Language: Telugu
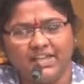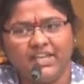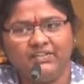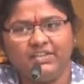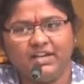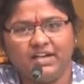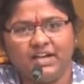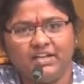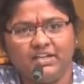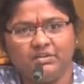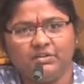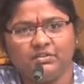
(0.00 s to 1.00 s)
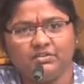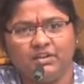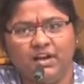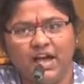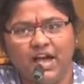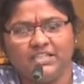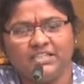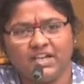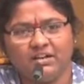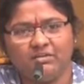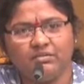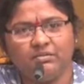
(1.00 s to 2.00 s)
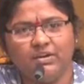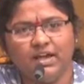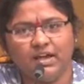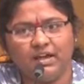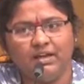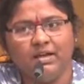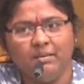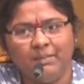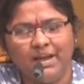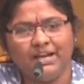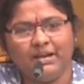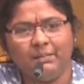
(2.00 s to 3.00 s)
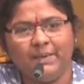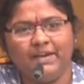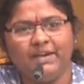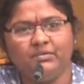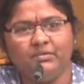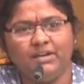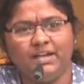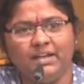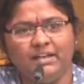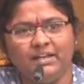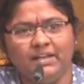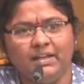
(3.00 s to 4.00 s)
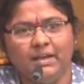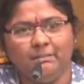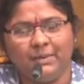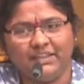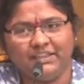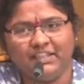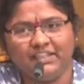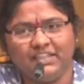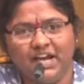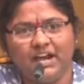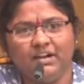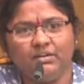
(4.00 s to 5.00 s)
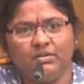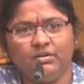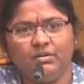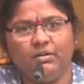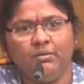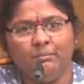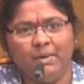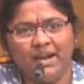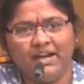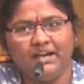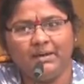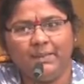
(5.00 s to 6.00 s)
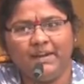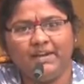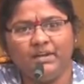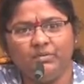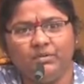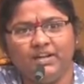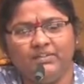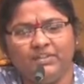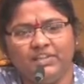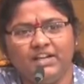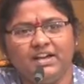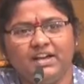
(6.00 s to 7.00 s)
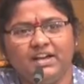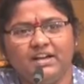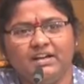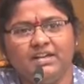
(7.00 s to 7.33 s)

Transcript: అదేవిధంగా ఈరోజు ఆస్తి హక్కు కూడా మహిళలపైనే ఉండాలి ప్రతి దాంట్లో మహిళలపైనే ఉండే విధంగా